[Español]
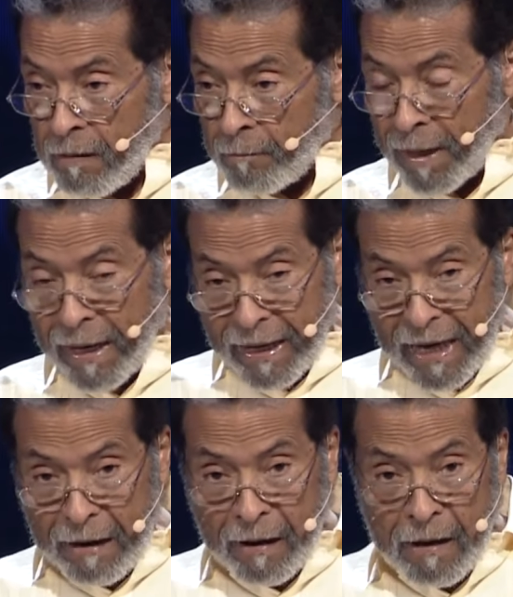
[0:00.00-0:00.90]
¿Para
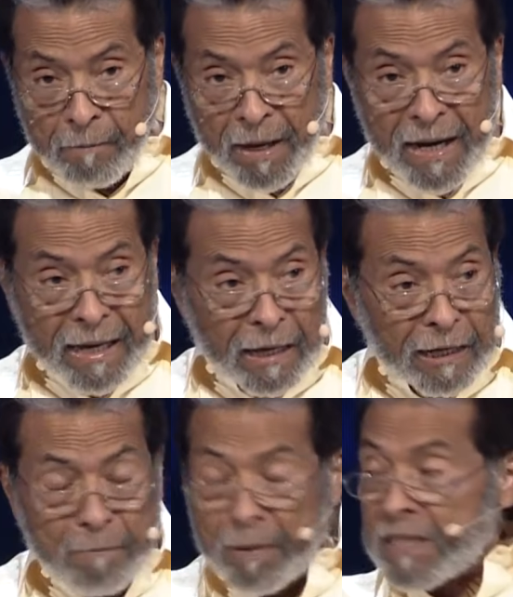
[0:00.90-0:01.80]
qué? Para que
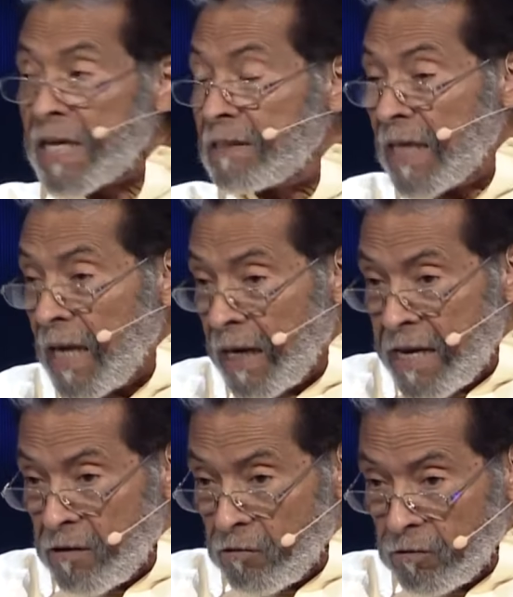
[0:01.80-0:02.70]
representen el
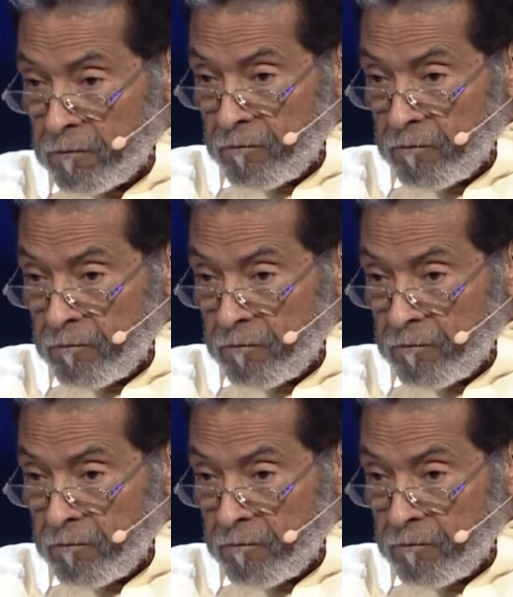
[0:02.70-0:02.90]
reino.